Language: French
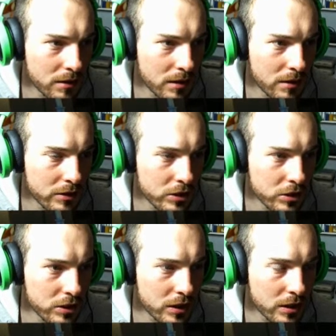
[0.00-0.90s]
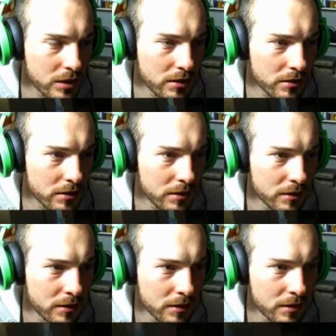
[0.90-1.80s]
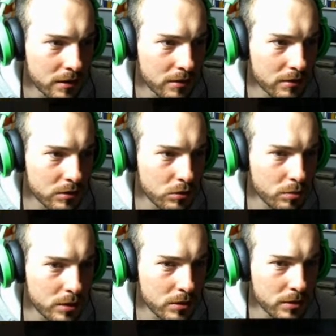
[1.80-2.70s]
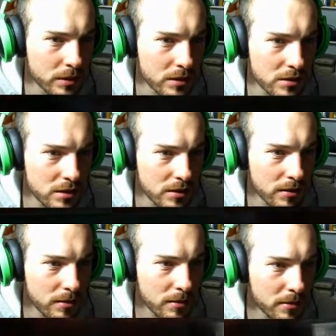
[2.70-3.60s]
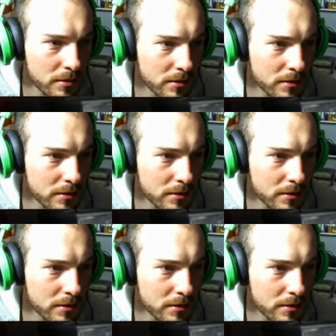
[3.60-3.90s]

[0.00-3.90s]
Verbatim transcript: Voilà, va chercher tes clés. Vas-y, on lui pique son paquet de cigarettes hein, en même temps.